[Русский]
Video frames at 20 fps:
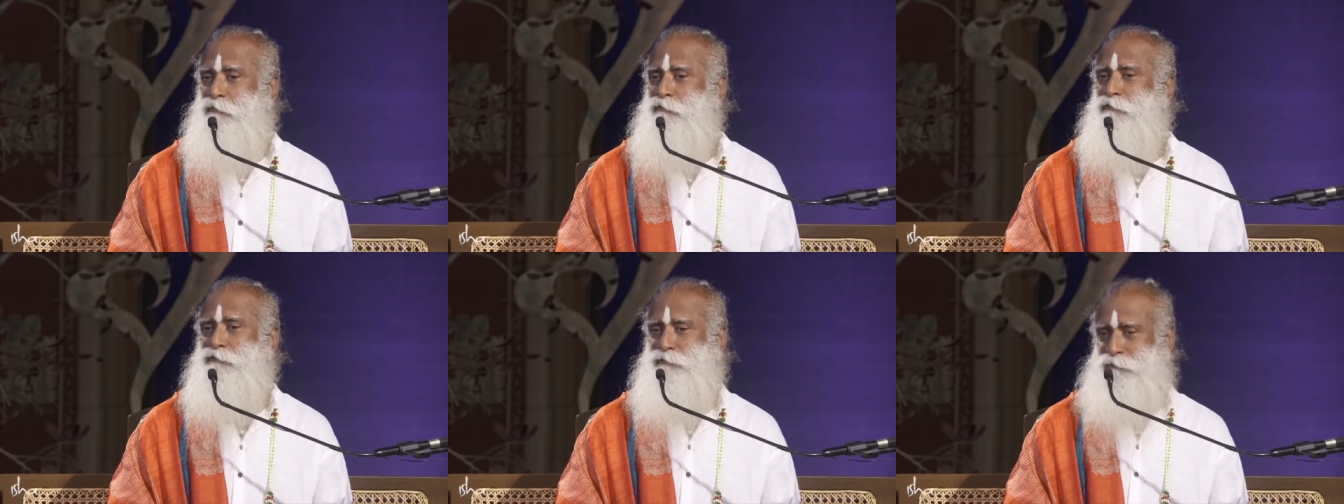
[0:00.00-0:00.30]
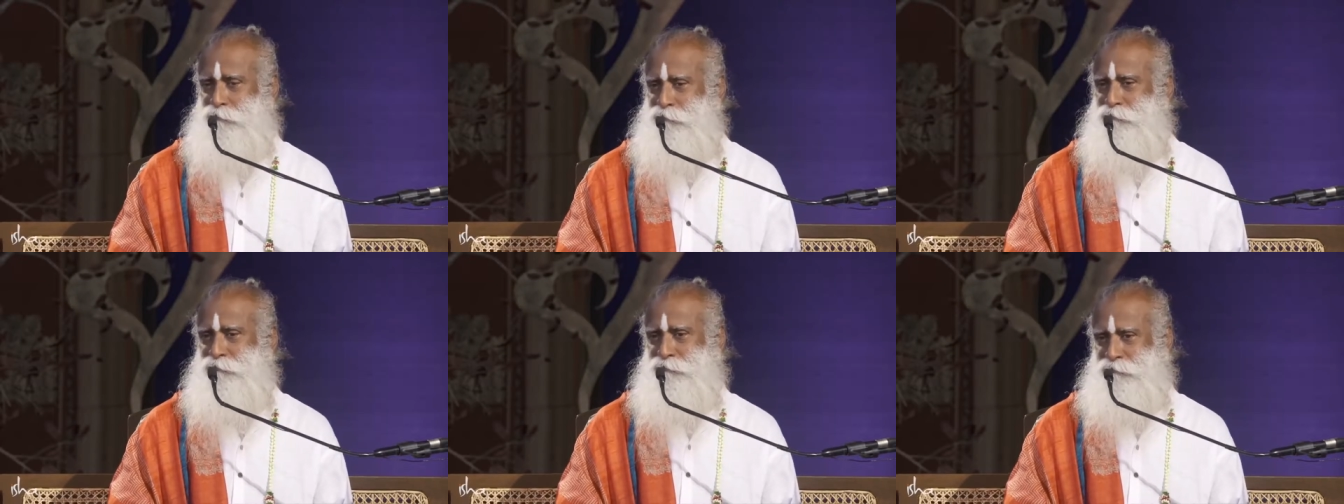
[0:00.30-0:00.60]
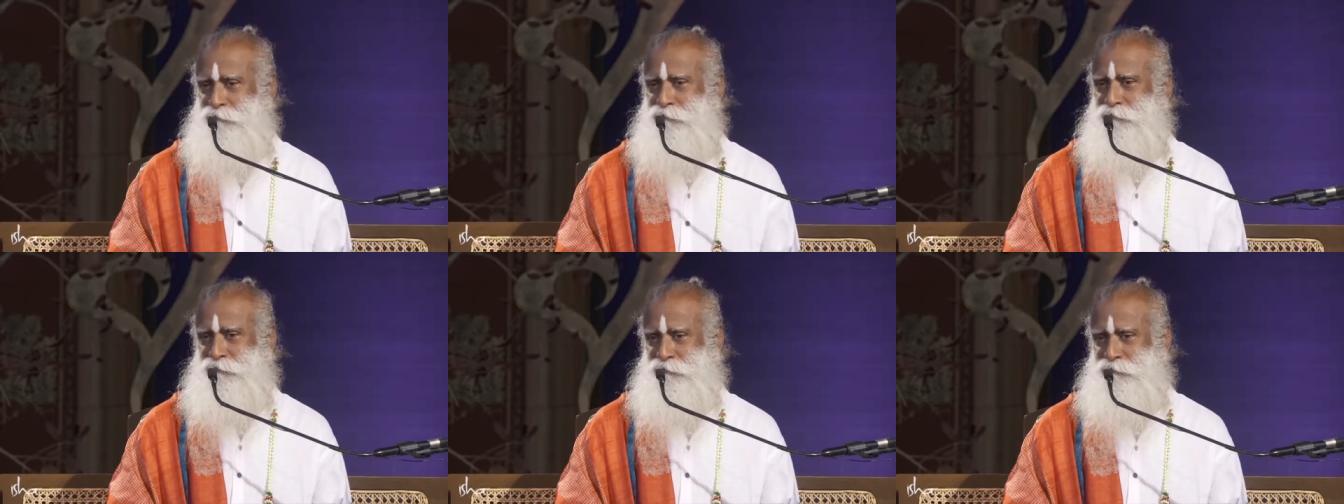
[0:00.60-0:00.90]
«жизнь
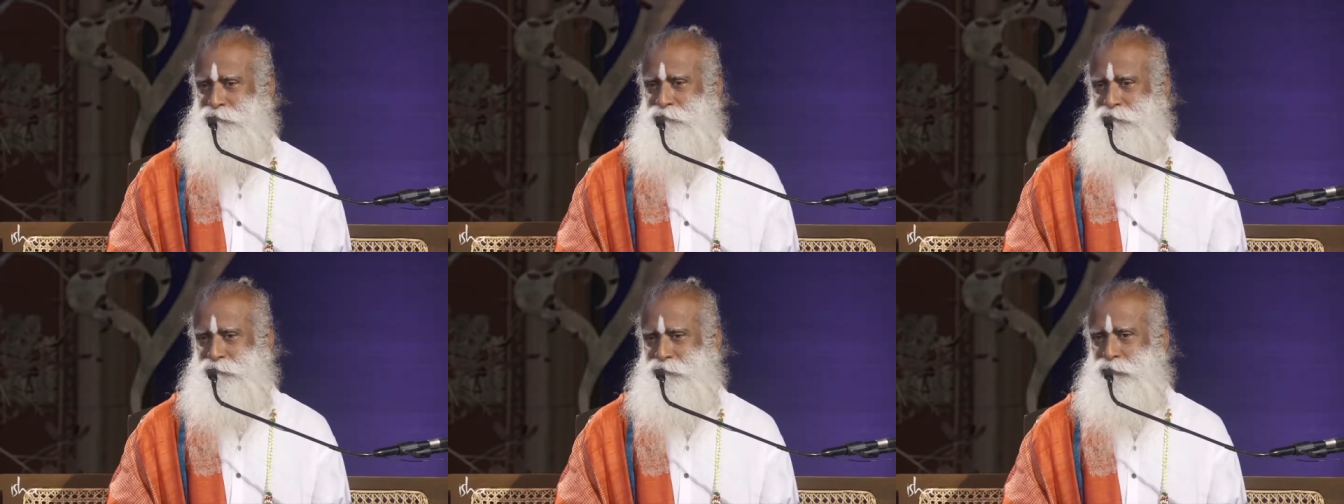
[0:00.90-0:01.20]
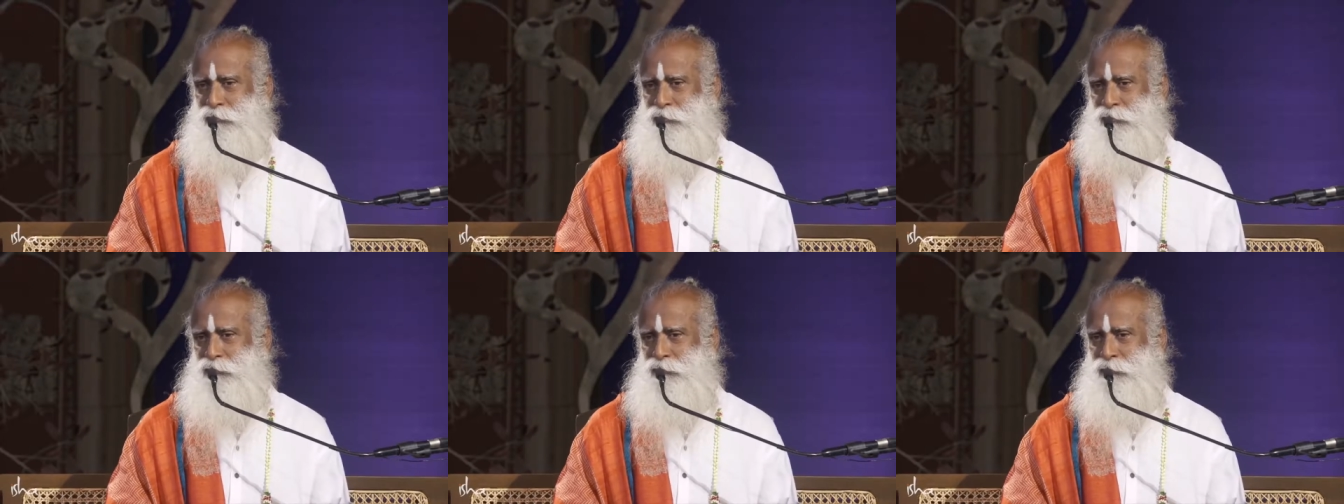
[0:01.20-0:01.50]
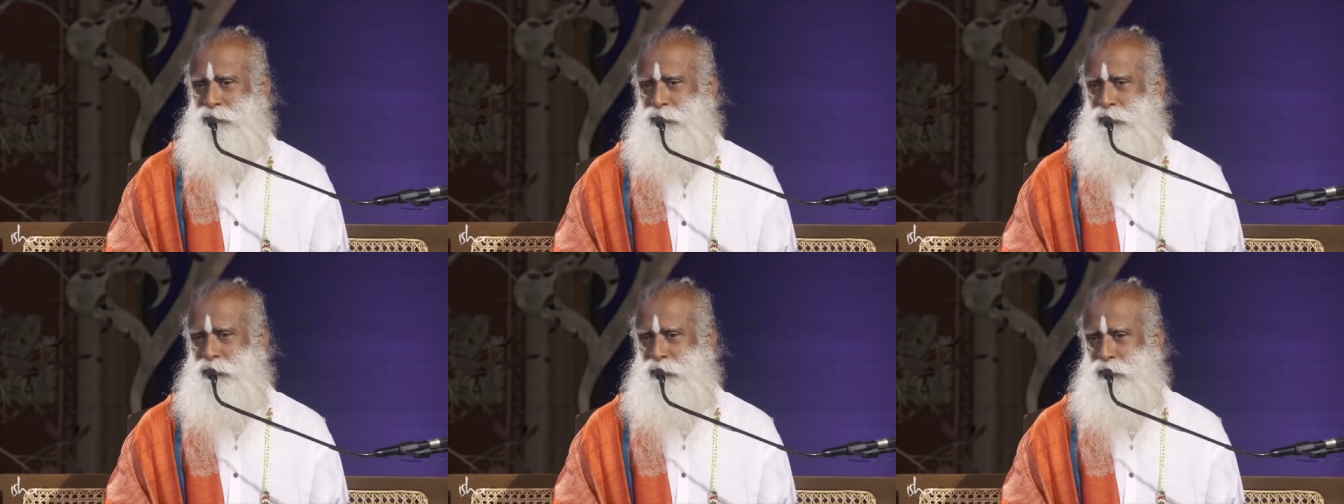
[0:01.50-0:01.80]
тяжела»,
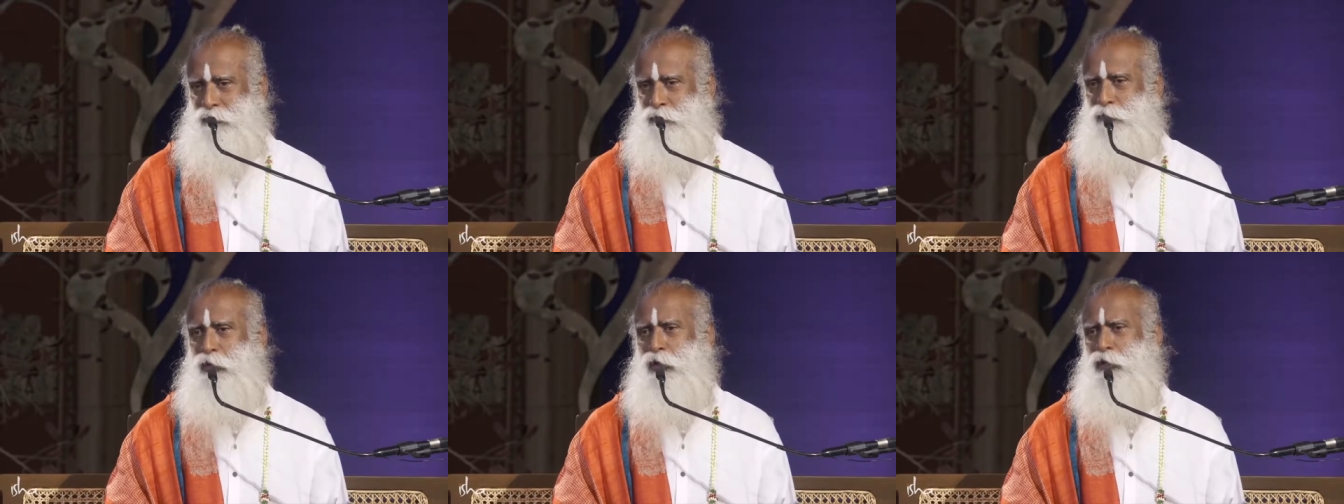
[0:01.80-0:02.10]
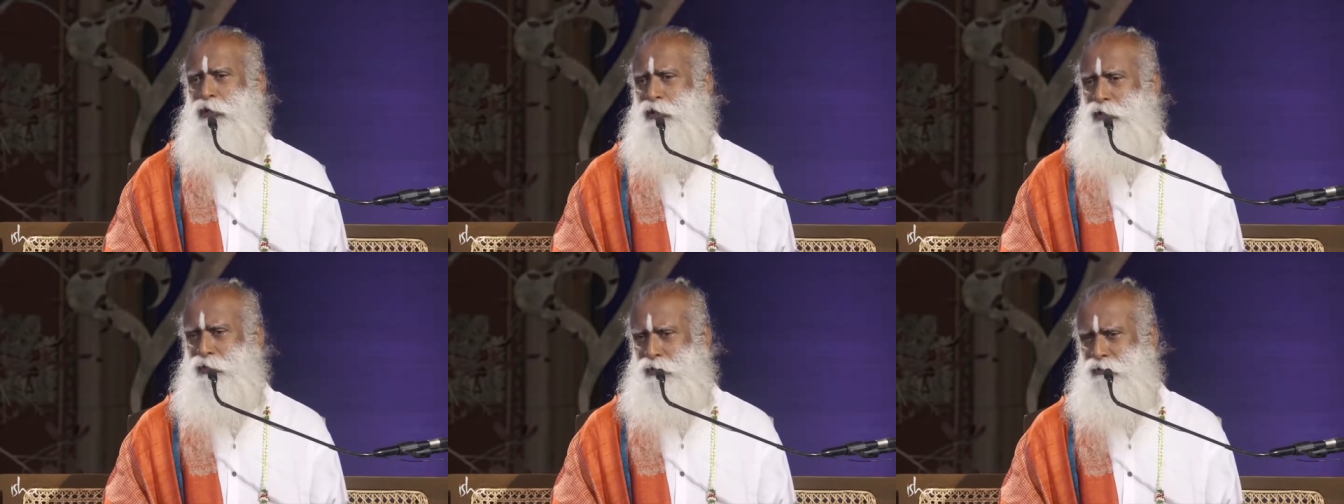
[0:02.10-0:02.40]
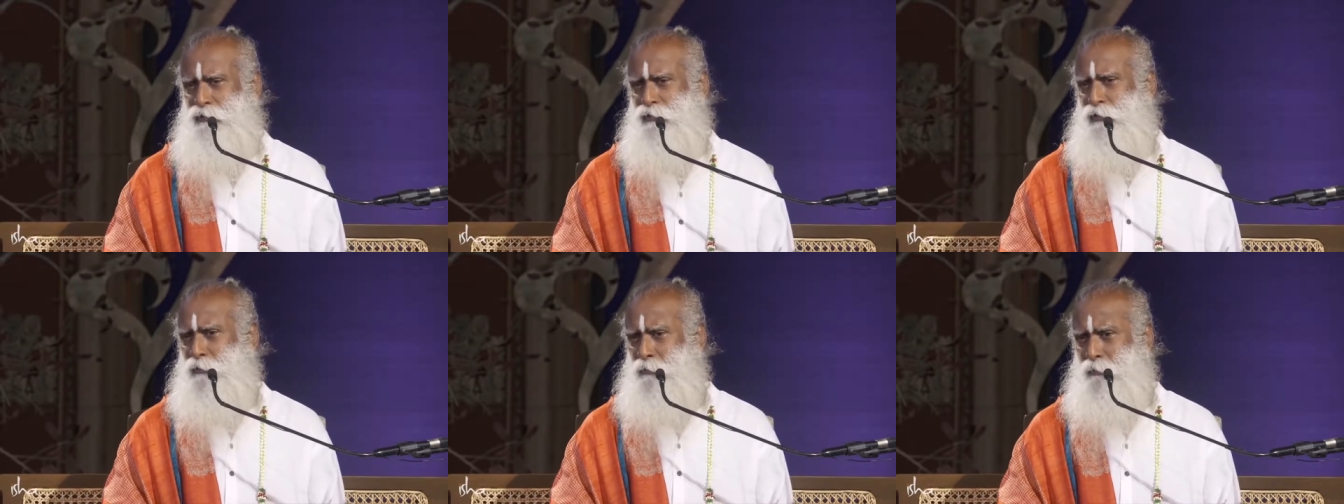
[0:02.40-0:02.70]
у
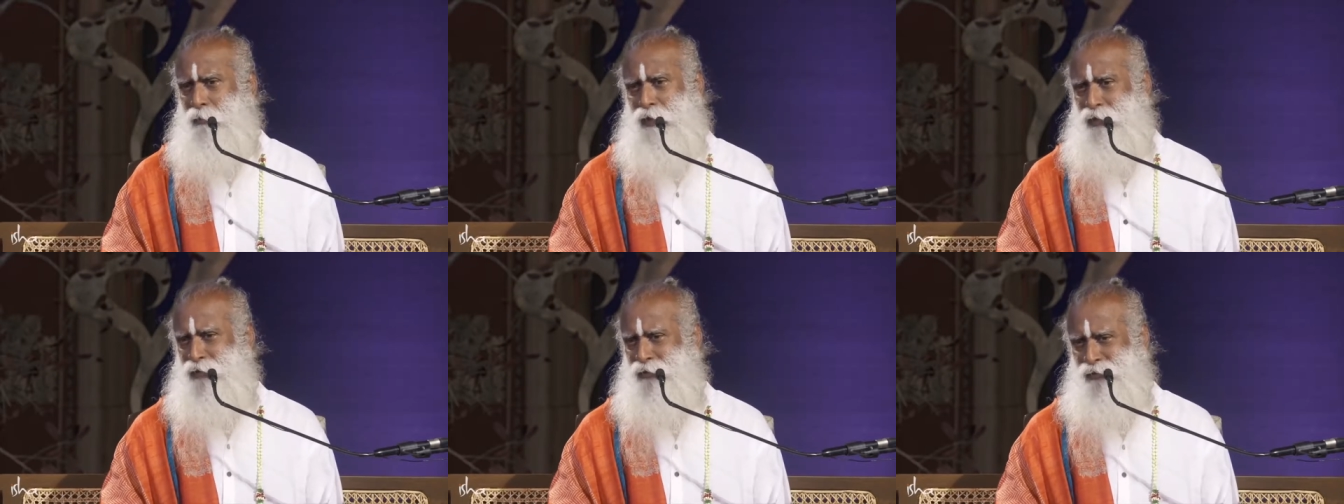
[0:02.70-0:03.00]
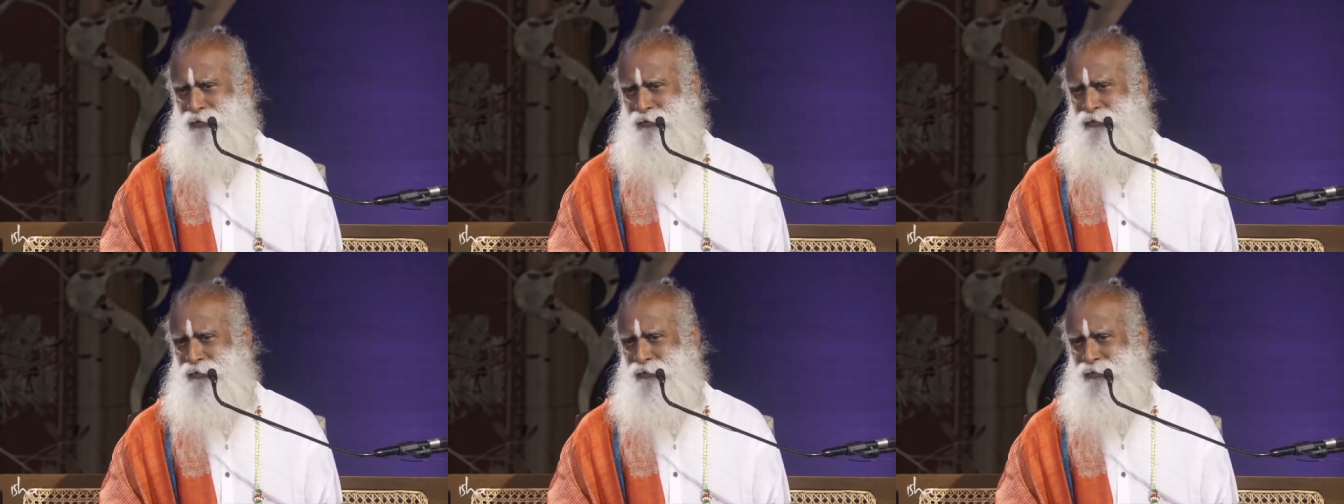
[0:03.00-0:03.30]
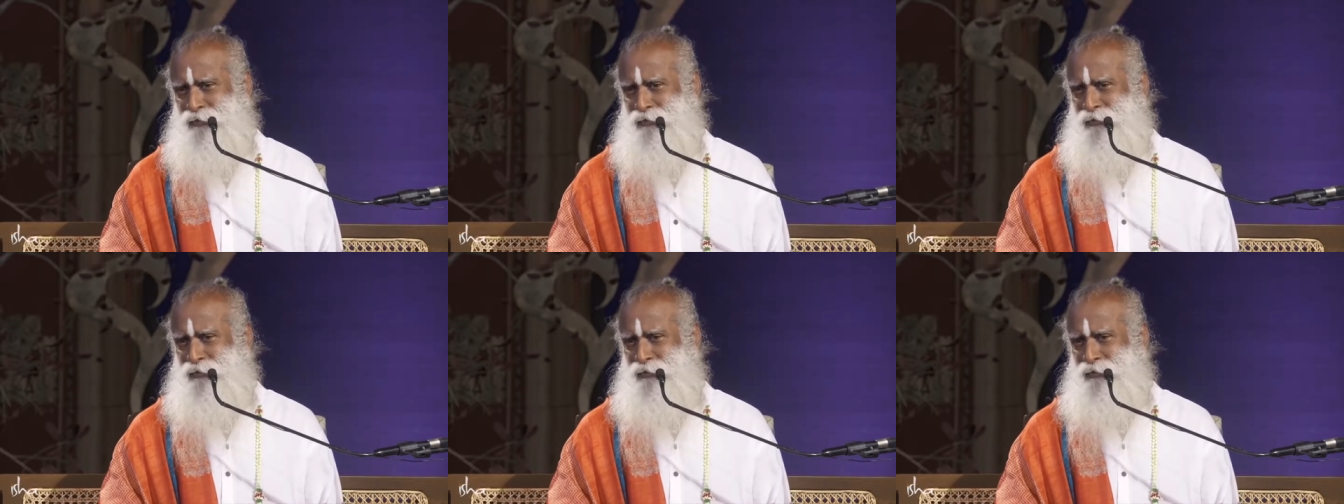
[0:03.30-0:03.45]
тела, а не ума.